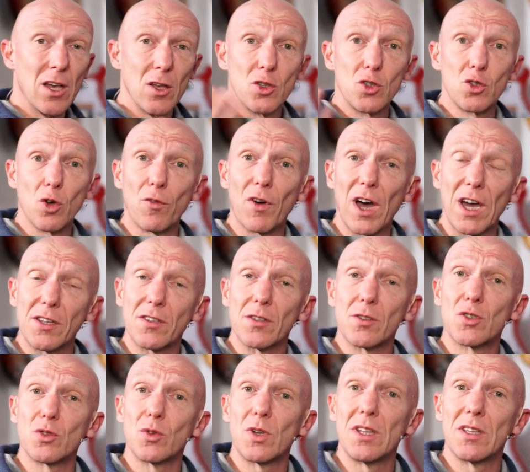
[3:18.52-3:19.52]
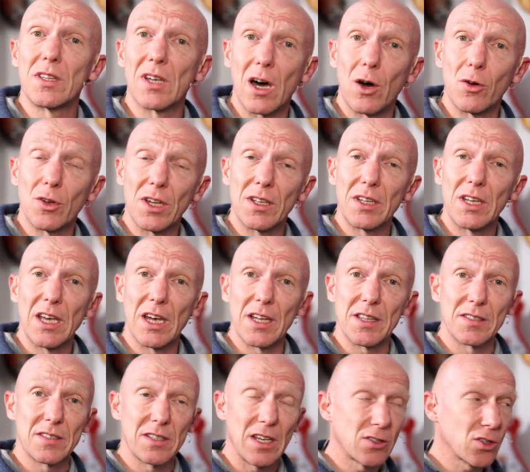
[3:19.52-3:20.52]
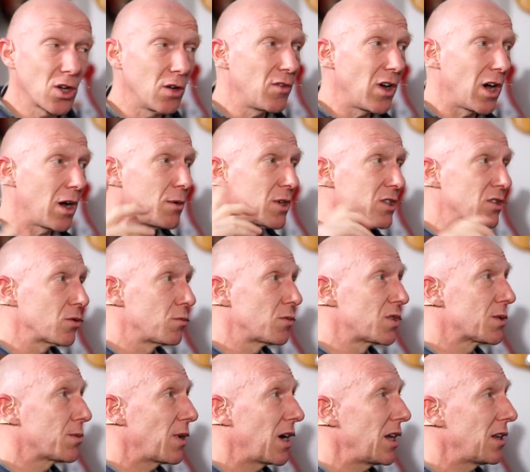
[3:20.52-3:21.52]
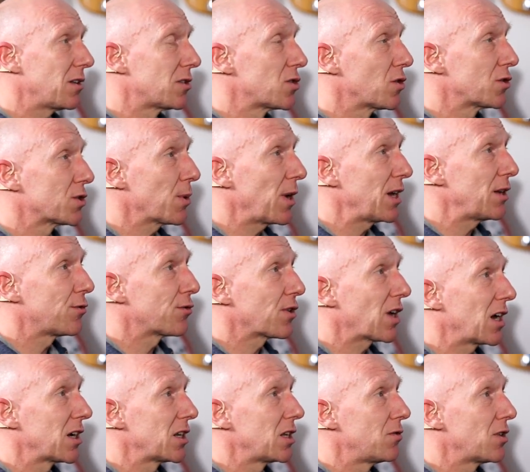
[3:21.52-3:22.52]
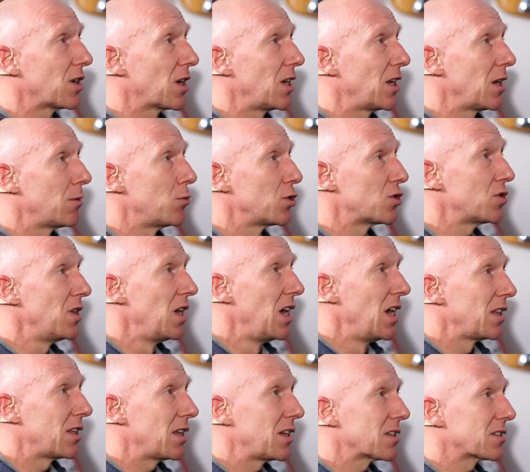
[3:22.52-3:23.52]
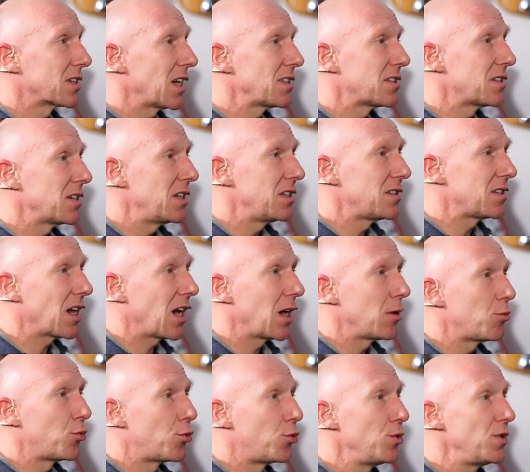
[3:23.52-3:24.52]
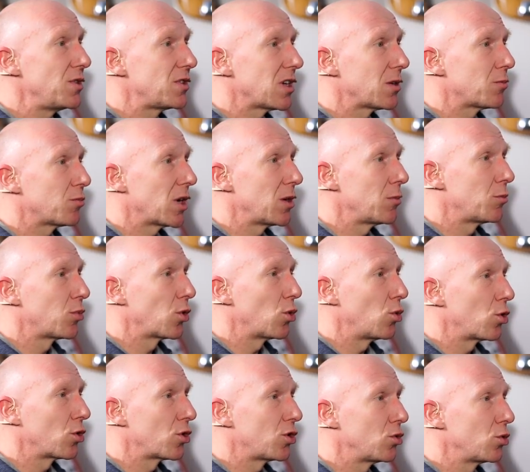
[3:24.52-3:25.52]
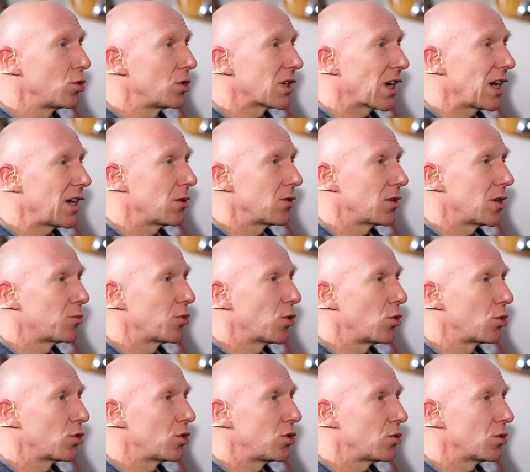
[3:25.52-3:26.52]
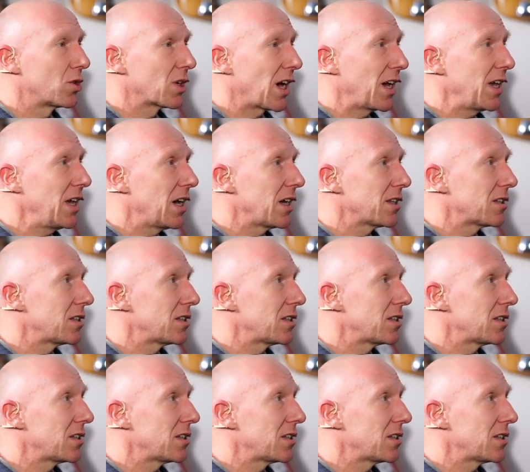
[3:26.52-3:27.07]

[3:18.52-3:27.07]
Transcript: Soweit zu den 300 Hertz. Jetzt kommen wir aber zum zweiten, zur zweiten Frage, die wir klären müssen, denn das Ganze ist ja ein Preset beim Pro Q3 und der Pro Q3 hat